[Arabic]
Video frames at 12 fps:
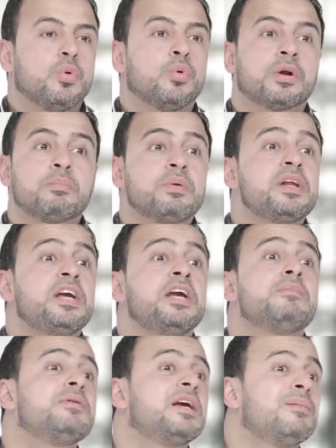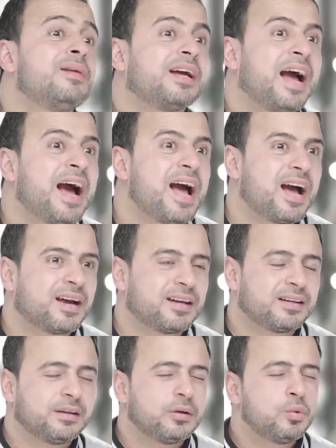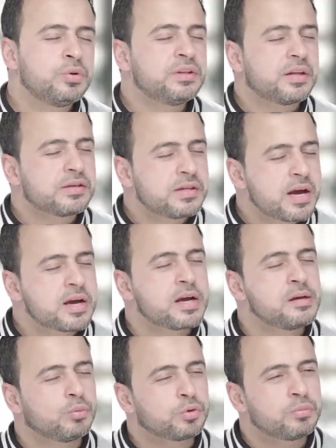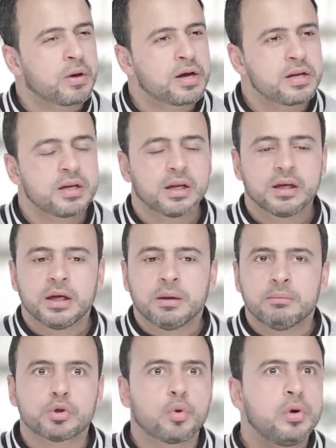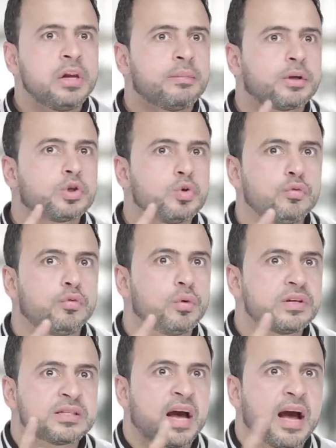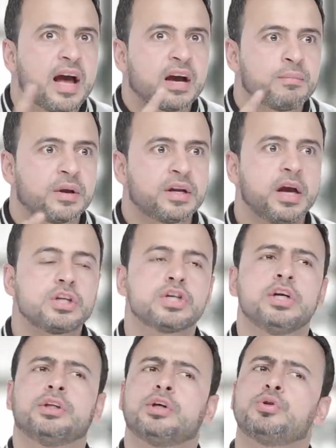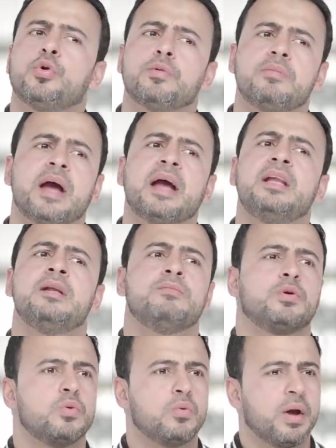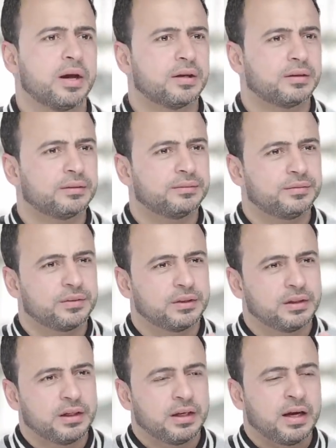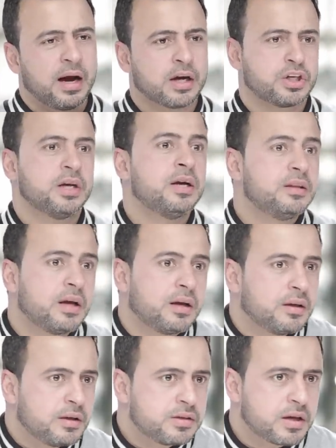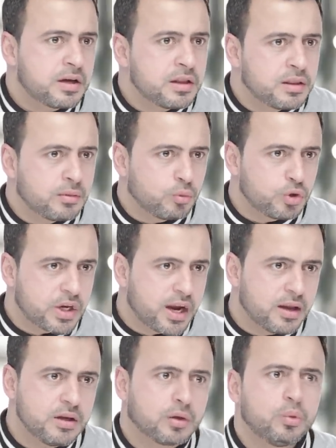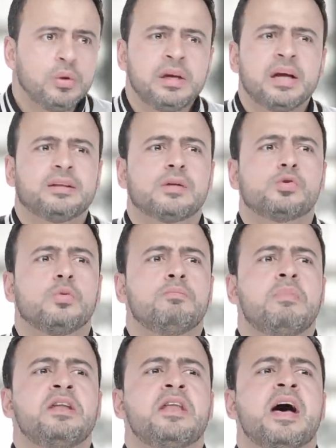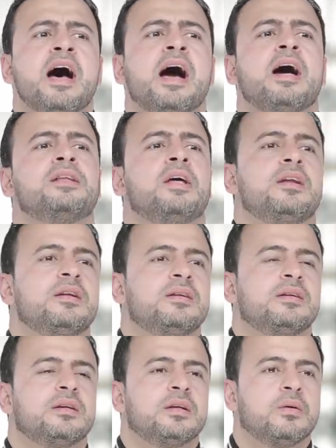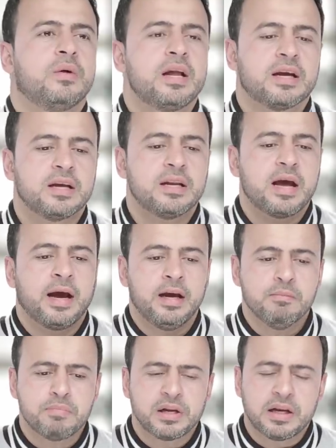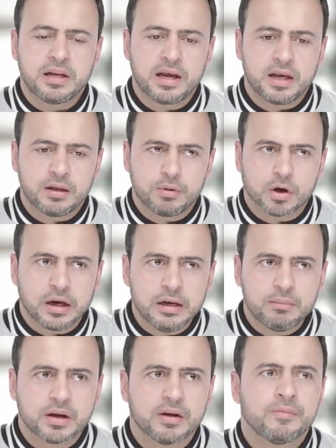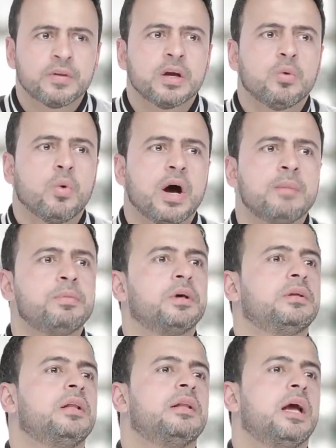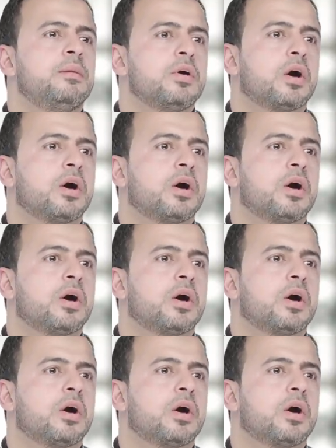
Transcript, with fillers: وربنا يحب يجيب لك حقك وانت ساكن مطمئن مش كل ما تشوفه لسه حقك ما رجعش تشعر بغليل من جواك عشان كده سيدنا مجاهد يقول لا تسبن احدا ولكن أحب لله بقلبك وأبغض لله